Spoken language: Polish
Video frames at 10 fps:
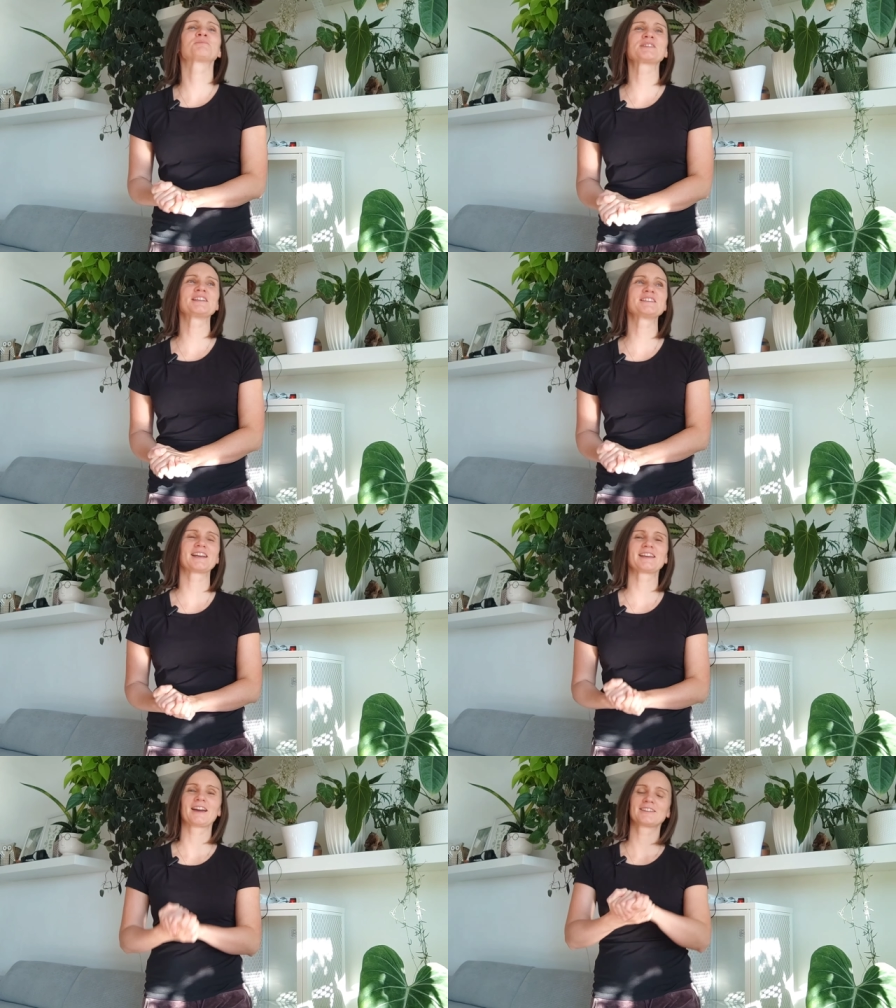W tym
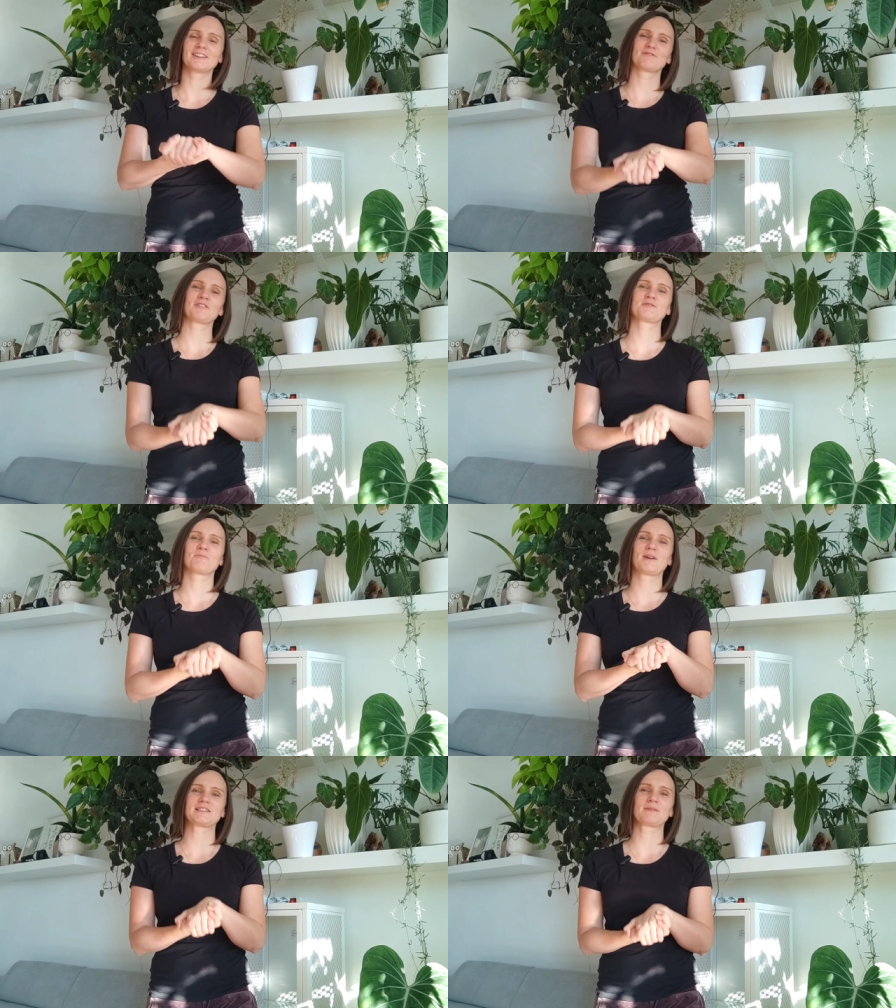sensie ja i tak, wiecie,
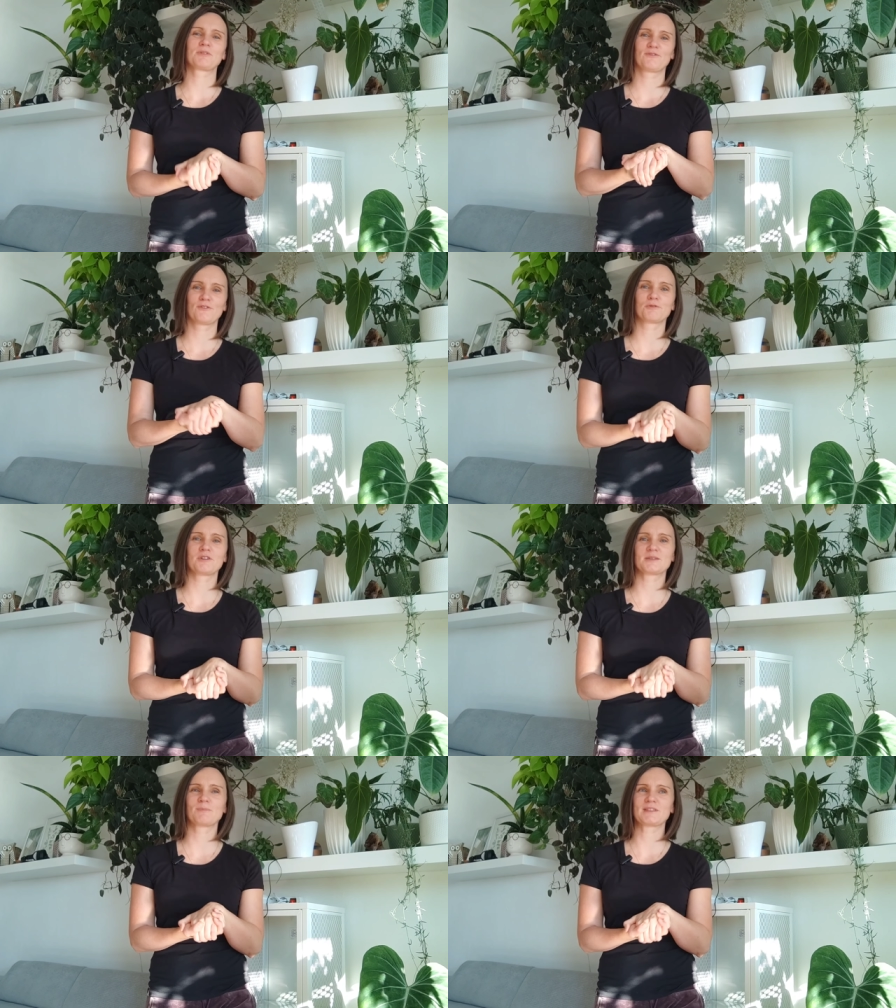bardziej
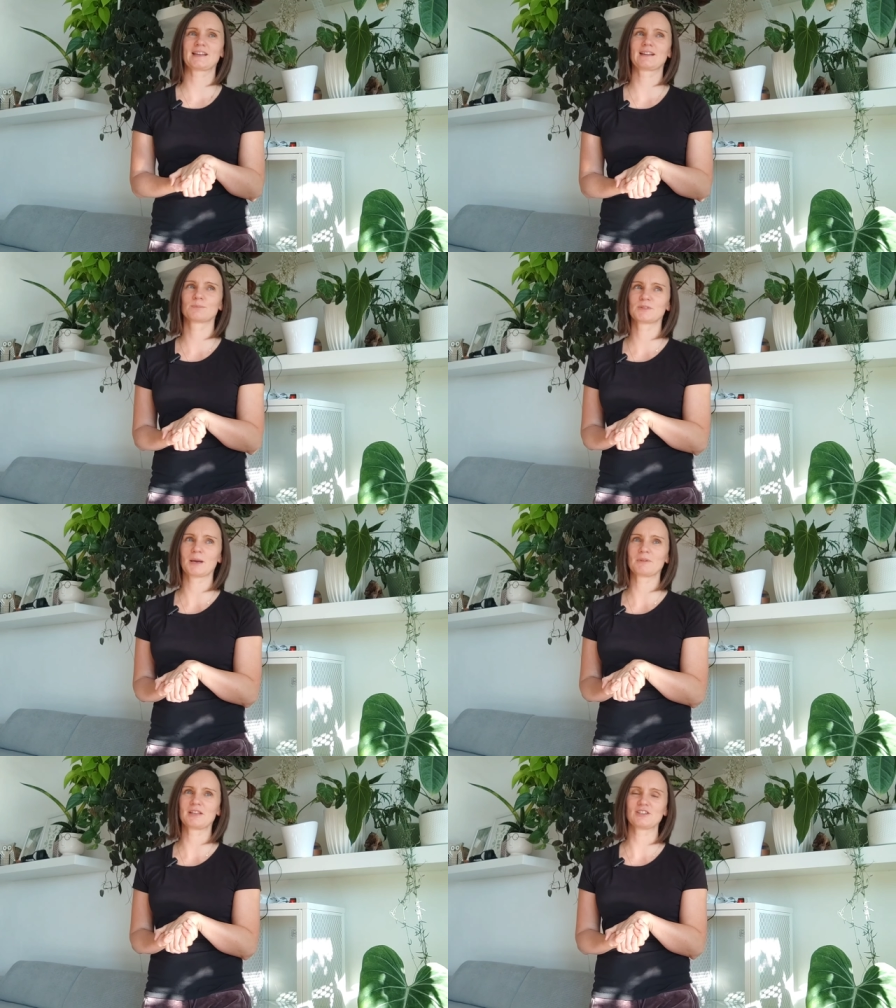preferuję spacery z
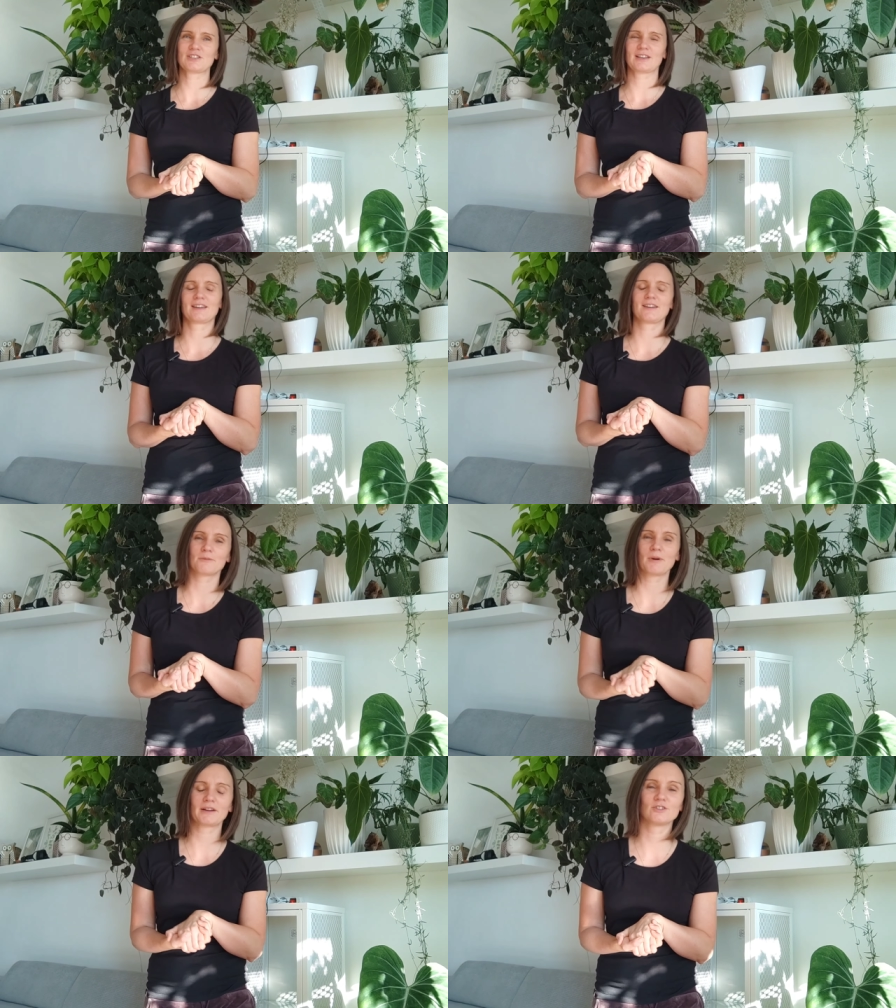psami niż takie
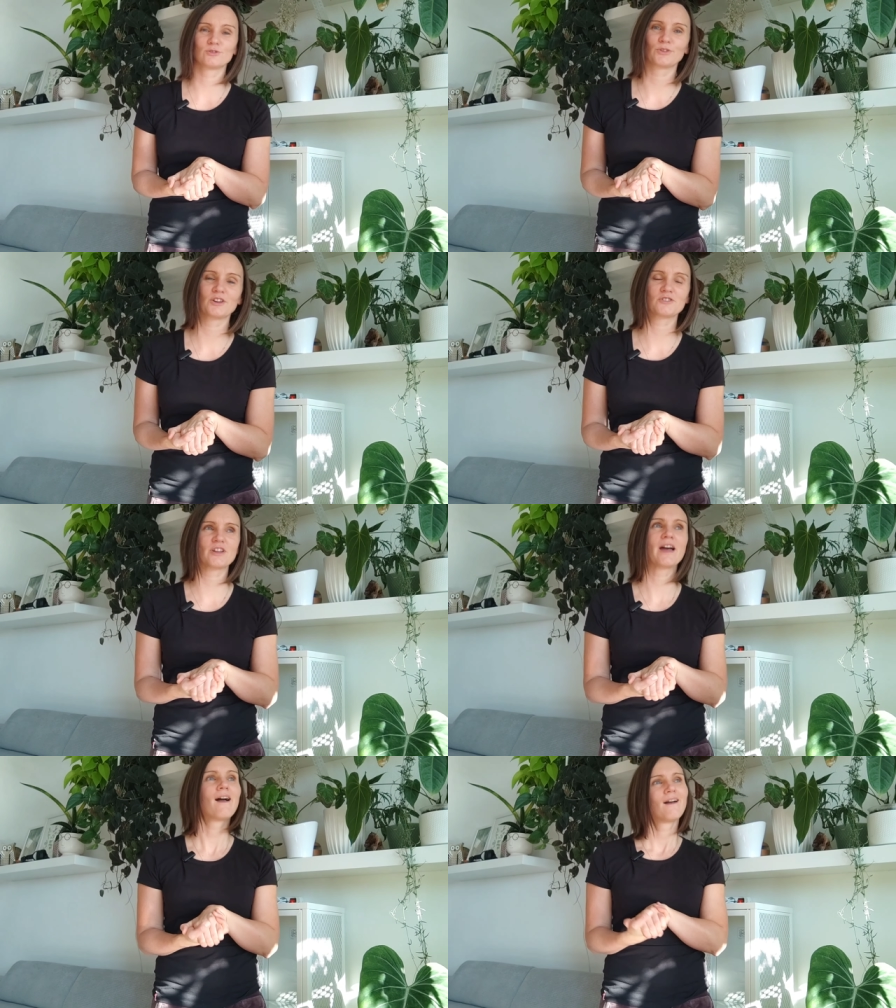jarmarki
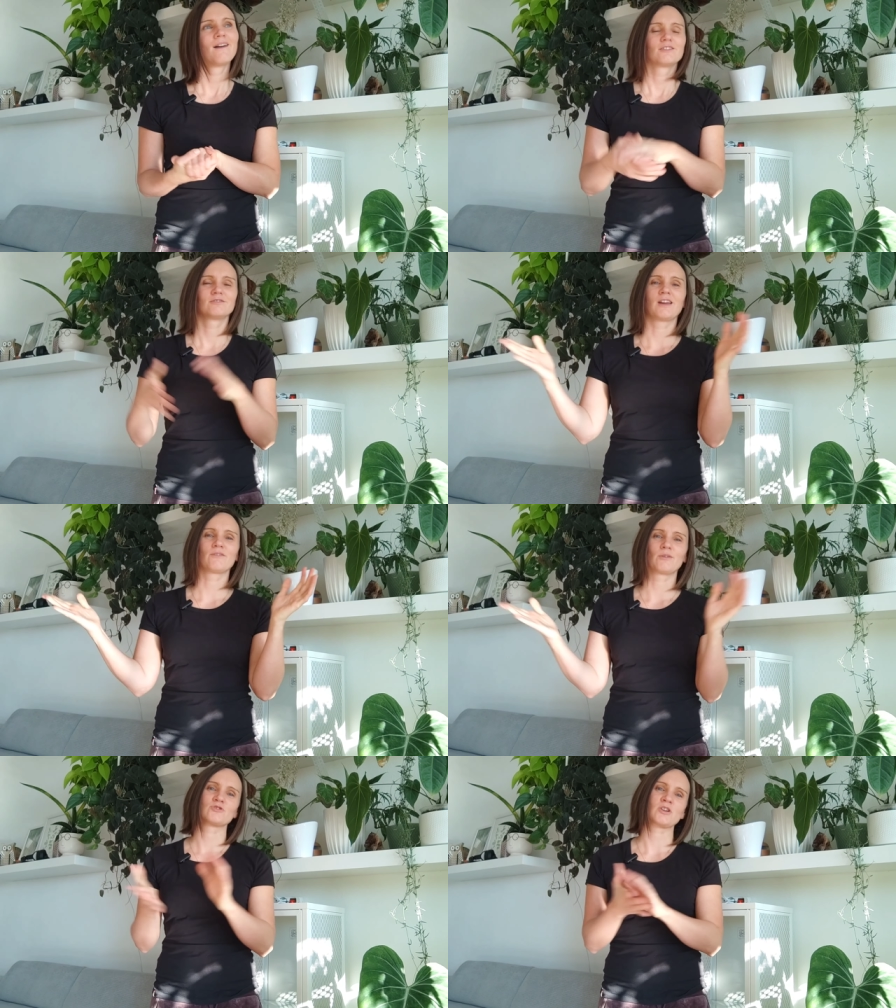świąteczne. Nie
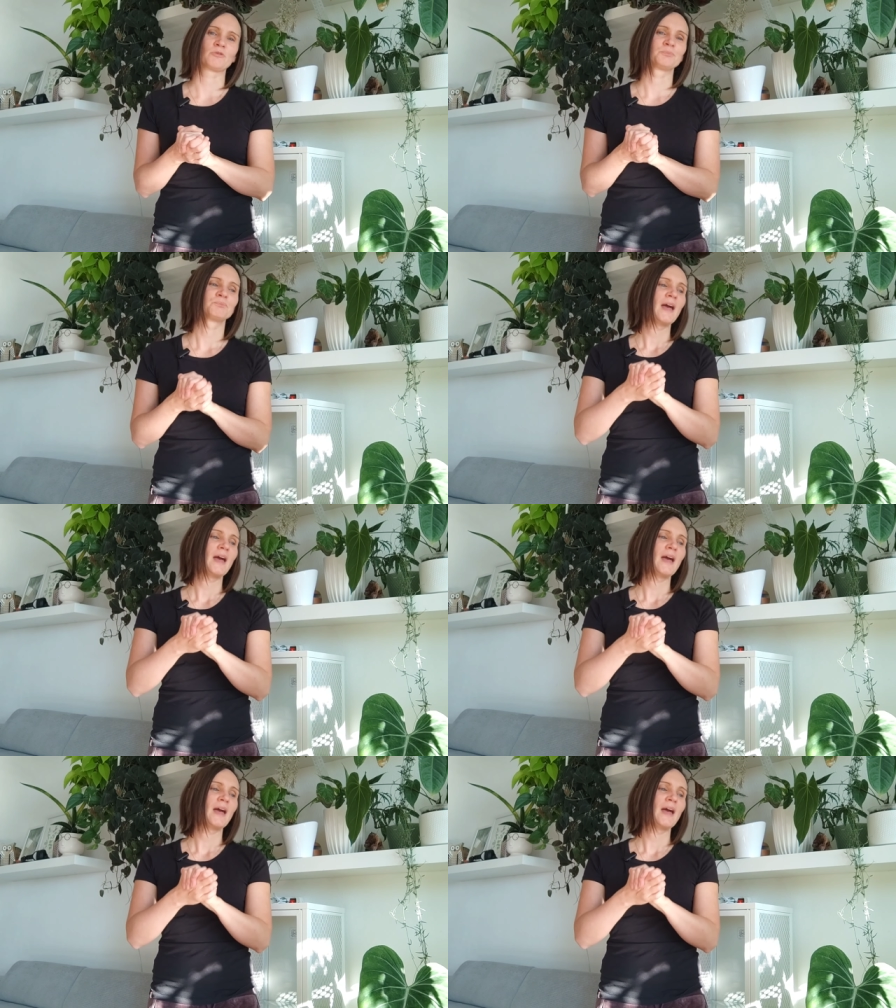wiem czemu.